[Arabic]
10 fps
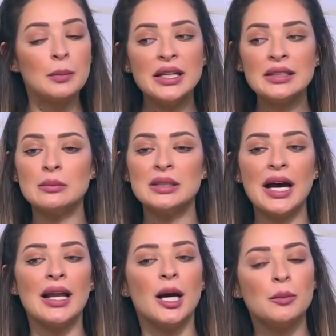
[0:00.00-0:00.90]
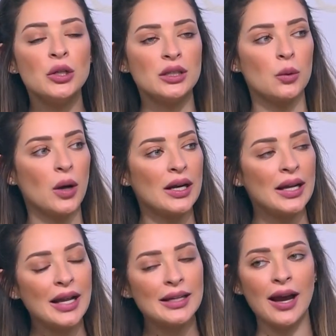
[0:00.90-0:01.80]
بيعتمد على محتوى
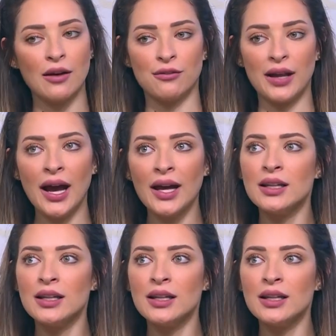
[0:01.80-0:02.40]
الالياف لهاي